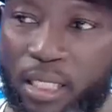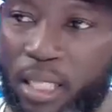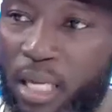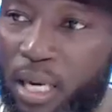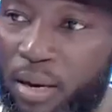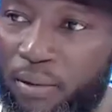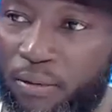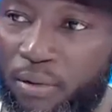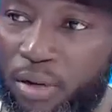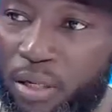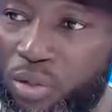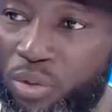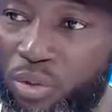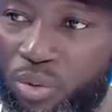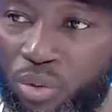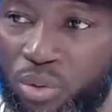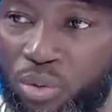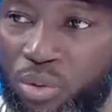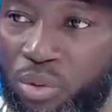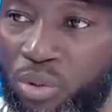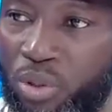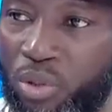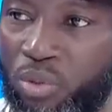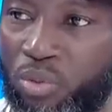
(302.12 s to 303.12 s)
avance sur
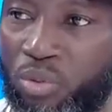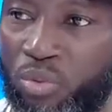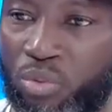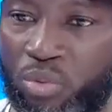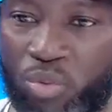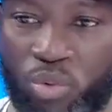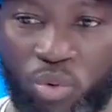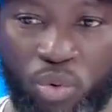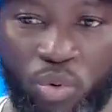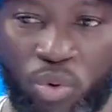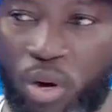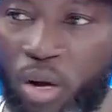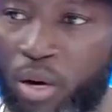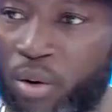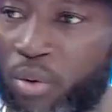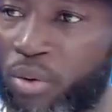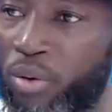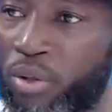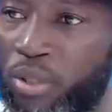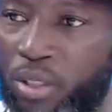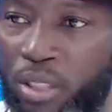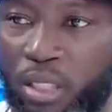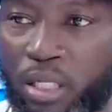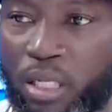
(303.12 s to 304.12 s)
ce, local
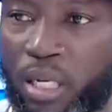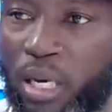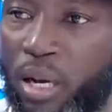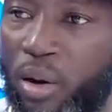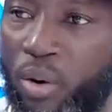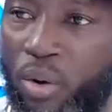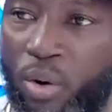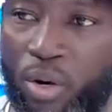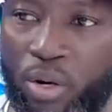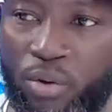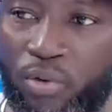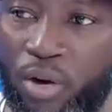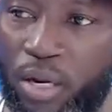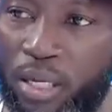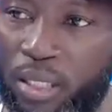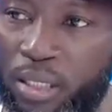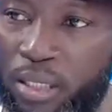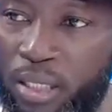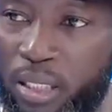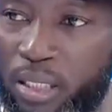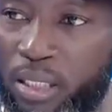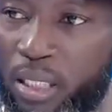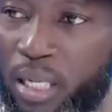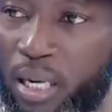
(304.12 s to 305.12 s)
content, la Côte d'Ivoire est
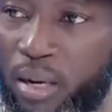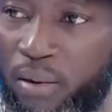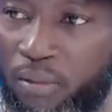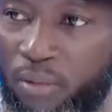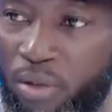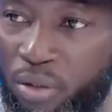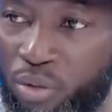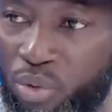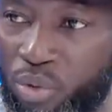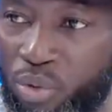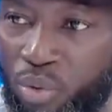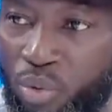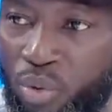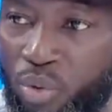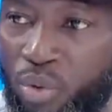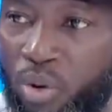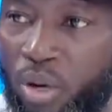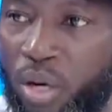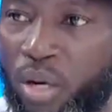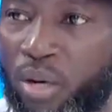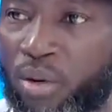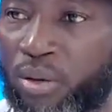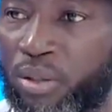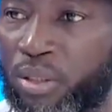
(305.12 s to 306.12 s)
très en avance sur ce
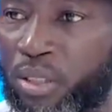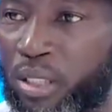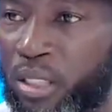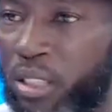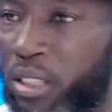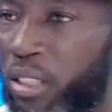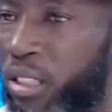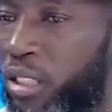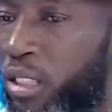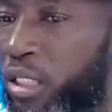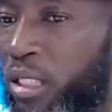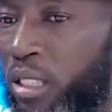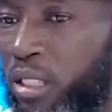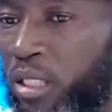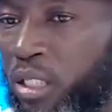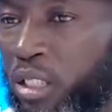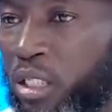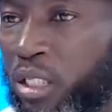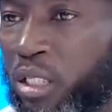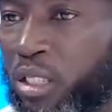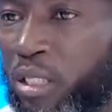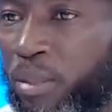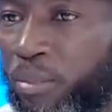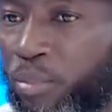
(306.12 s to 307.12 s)
local content et si
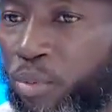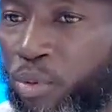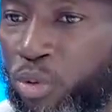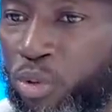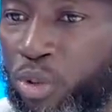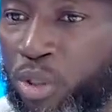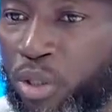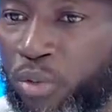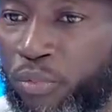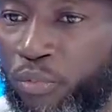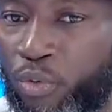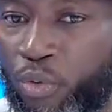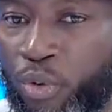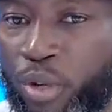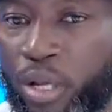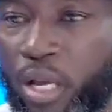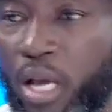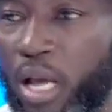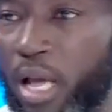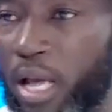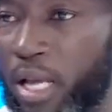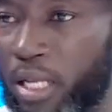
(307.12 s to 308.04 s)
déjà ça produit des fruits,